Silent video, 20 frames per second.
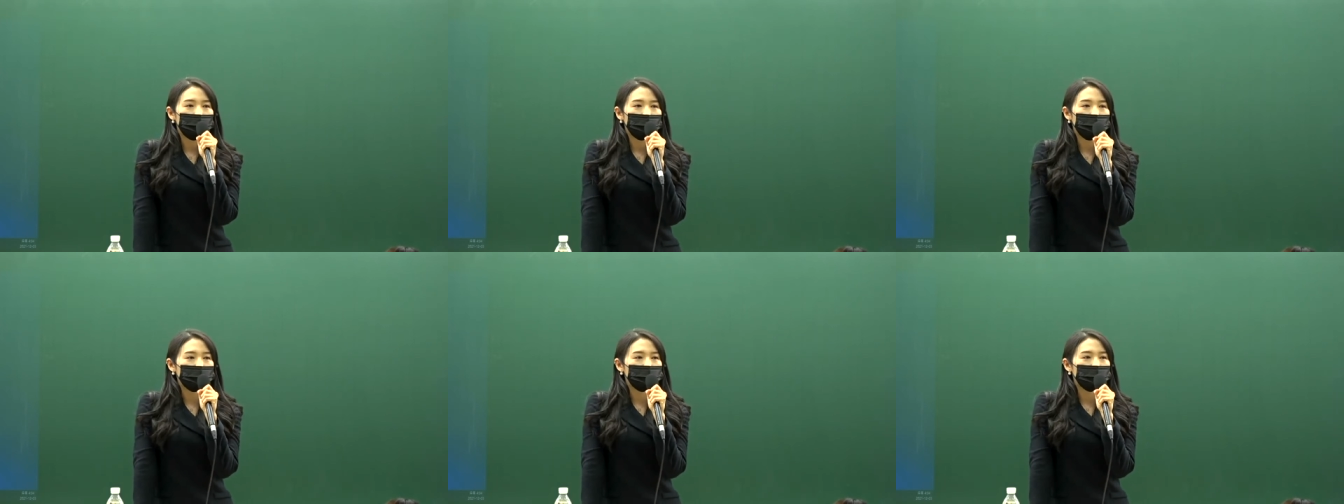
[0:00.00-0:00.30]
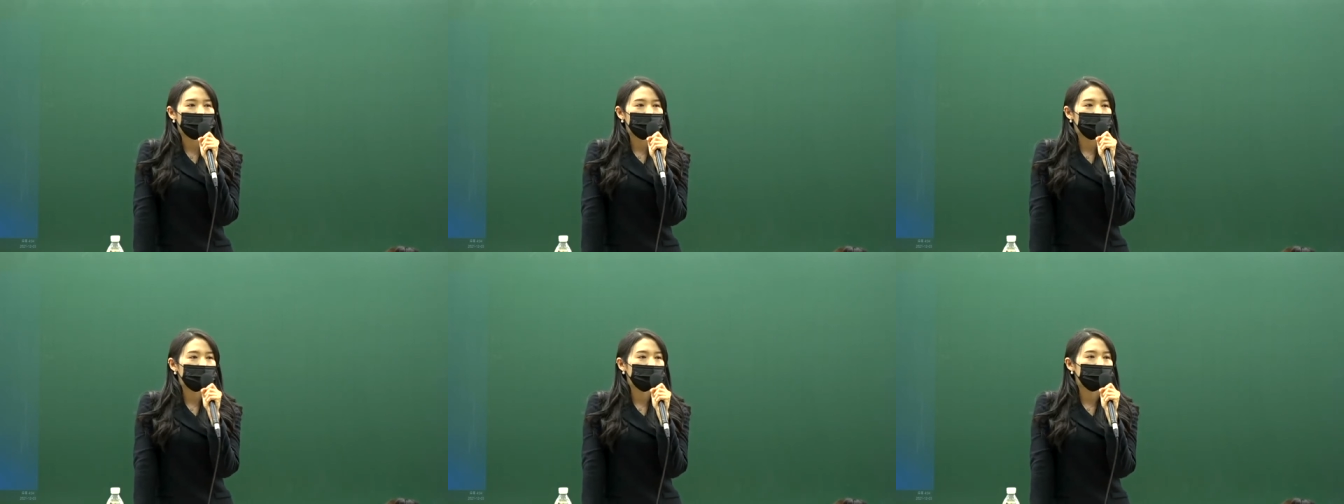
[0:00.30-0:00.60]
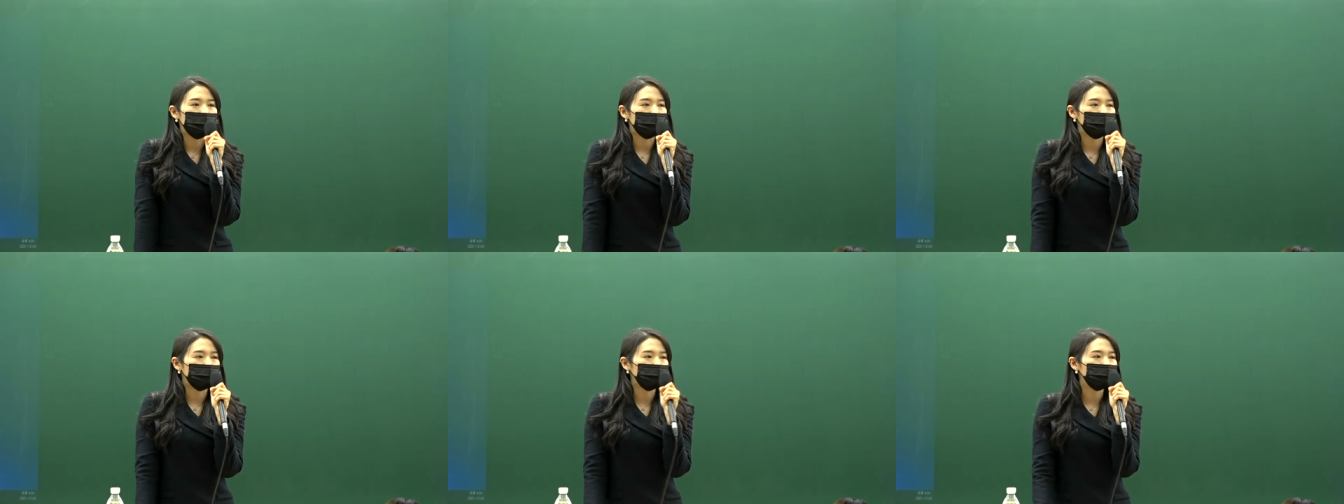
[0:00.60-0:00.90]
이제 진짜
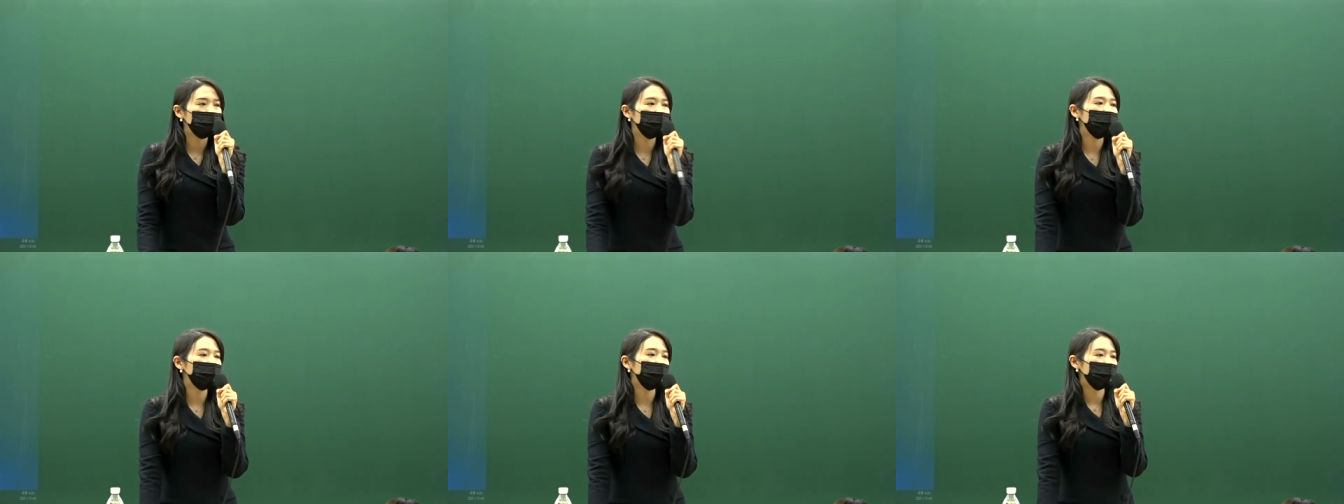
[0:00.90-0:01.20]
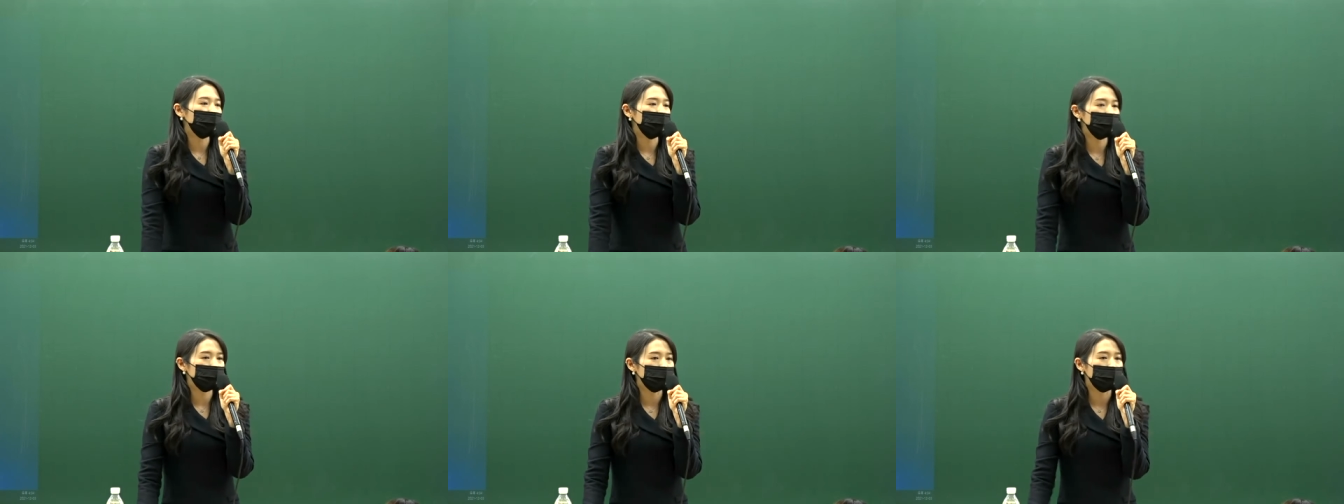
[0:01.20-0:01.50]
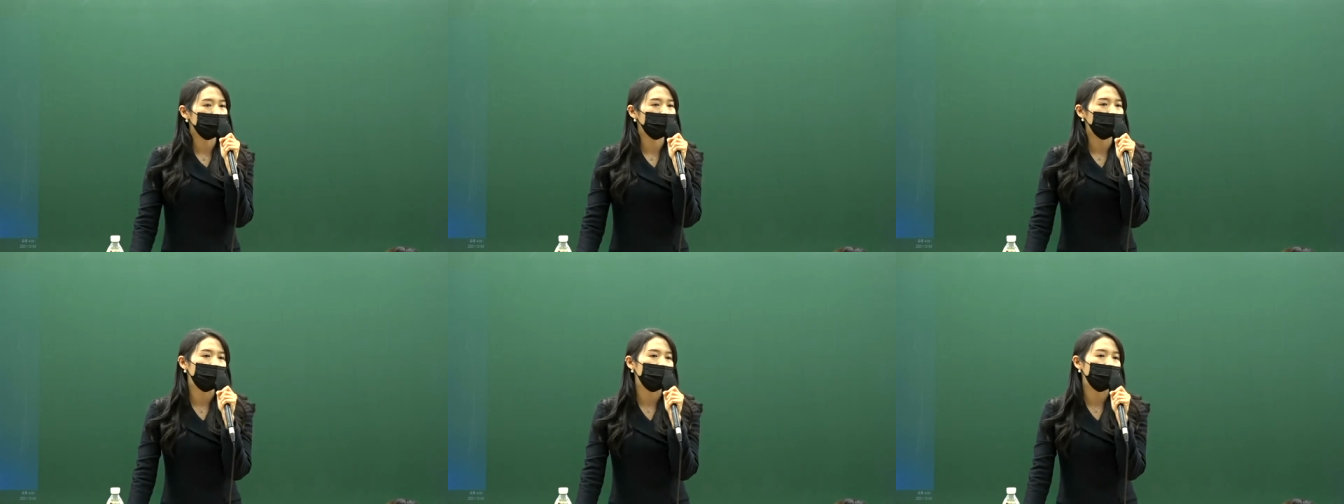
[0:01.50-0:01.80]
주제마다
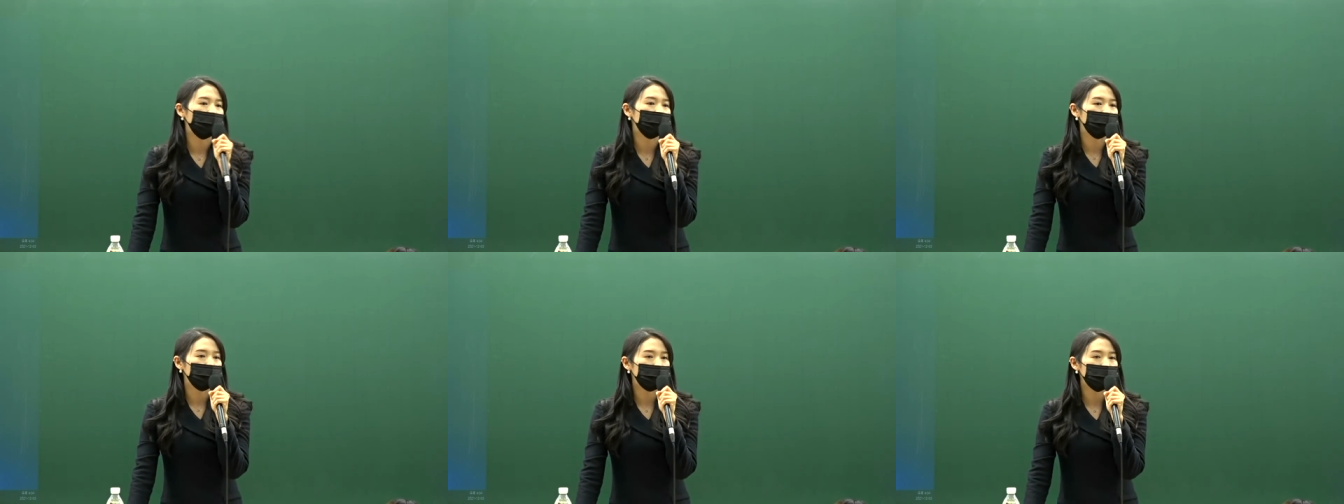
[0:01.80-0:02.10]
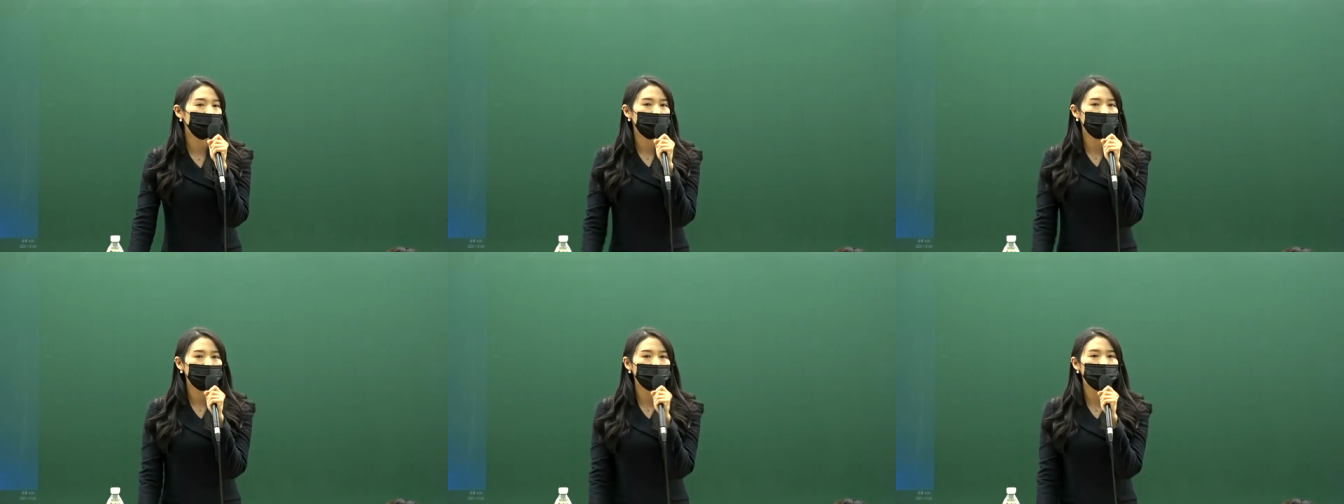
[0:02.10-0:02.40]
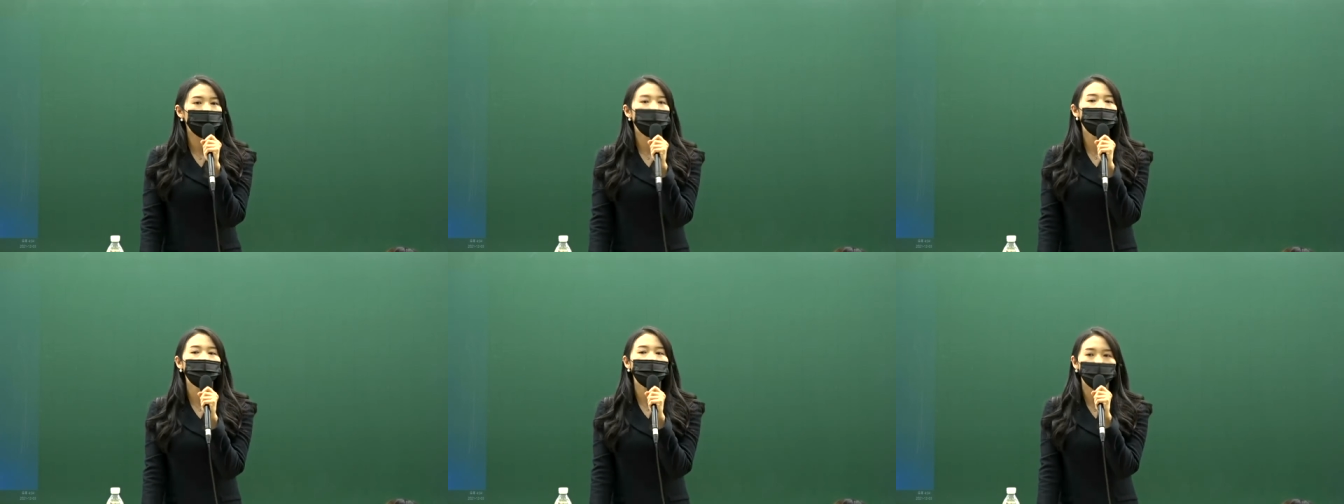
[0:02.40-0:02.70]
들어가야 되는 핵심
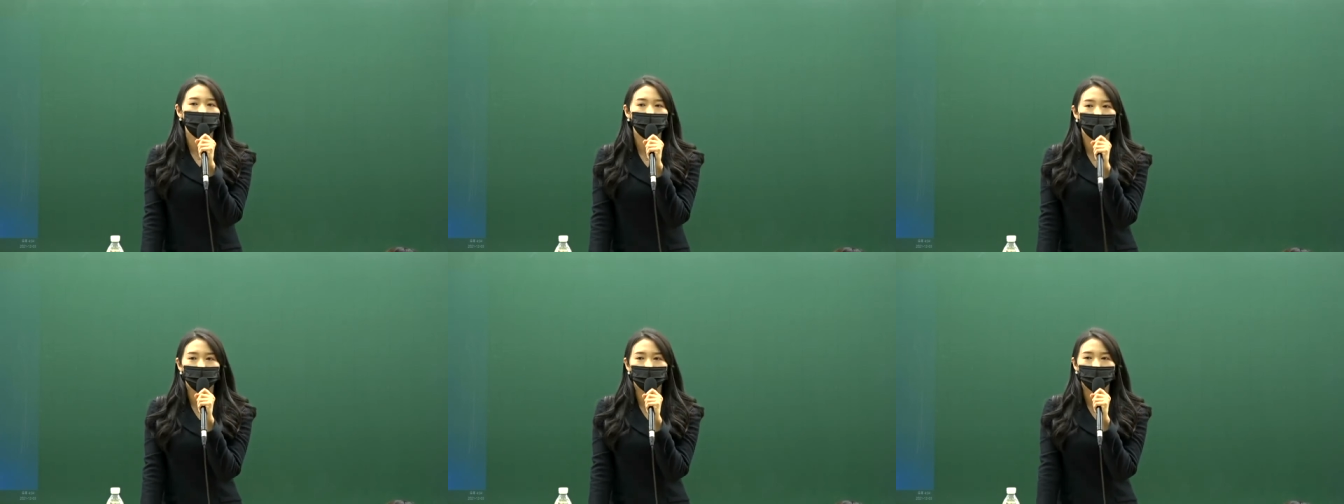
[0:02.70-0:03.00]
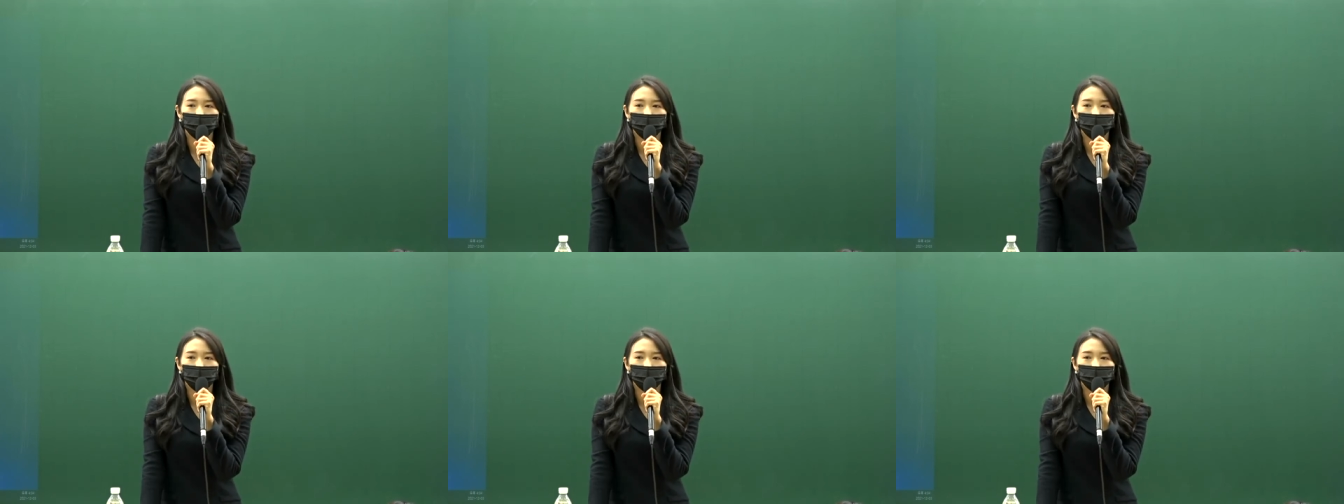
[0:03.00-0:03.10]
키워드들